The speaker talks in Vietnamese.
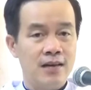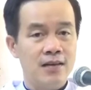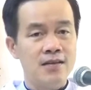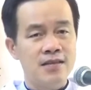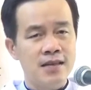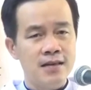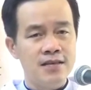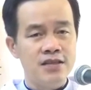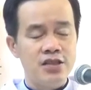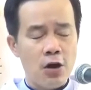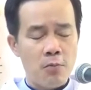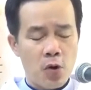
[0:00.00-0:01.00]
xin
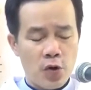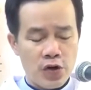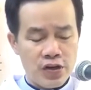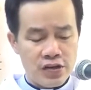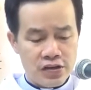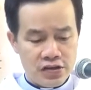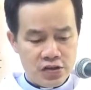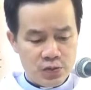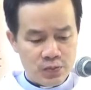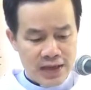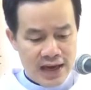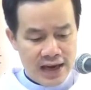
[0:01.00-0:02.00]
cho mỗi người
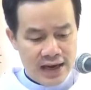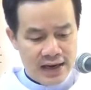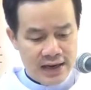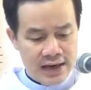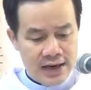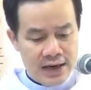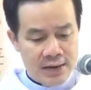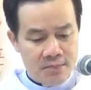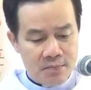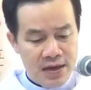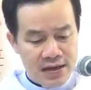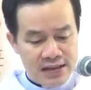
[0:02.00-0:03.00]
chúng ta
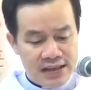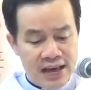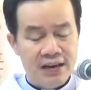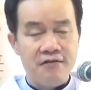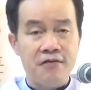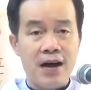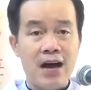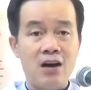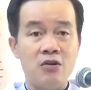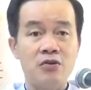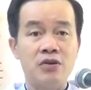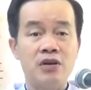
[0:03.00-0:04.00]
biết nhìn
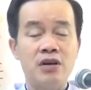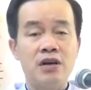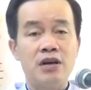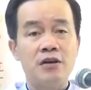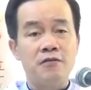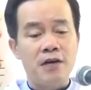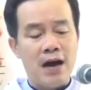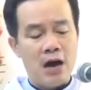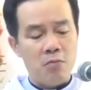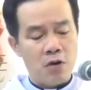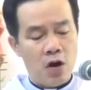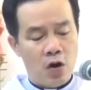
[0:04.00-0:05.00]
vào và
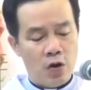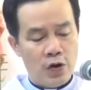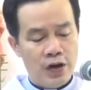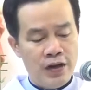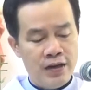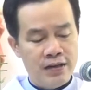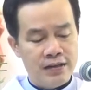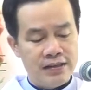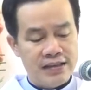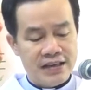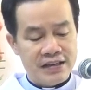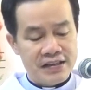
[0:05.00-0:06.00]
học hỏi
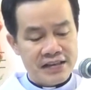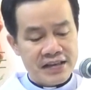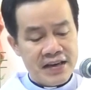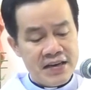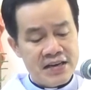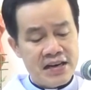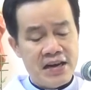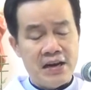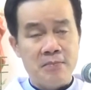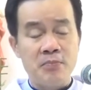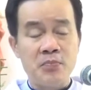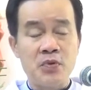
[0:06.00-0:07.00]
những kinh
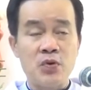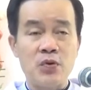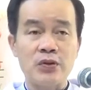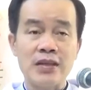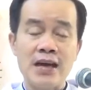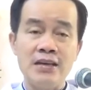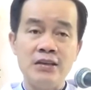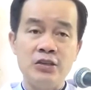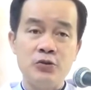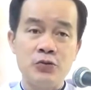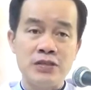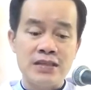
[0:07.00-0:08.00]
nghiệm của thánh
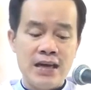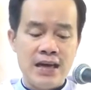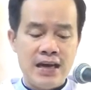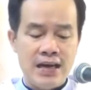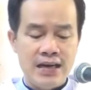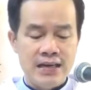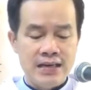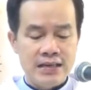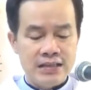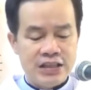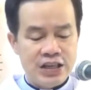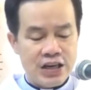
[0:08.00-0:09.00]
du xe
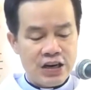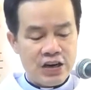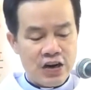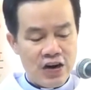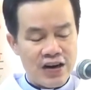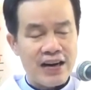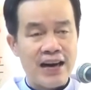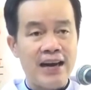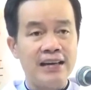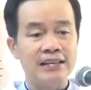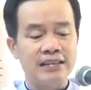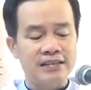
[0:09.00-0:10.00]
trước khó
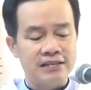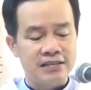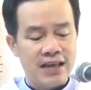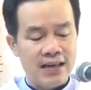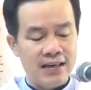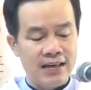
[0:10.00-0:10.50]
khăn thử thách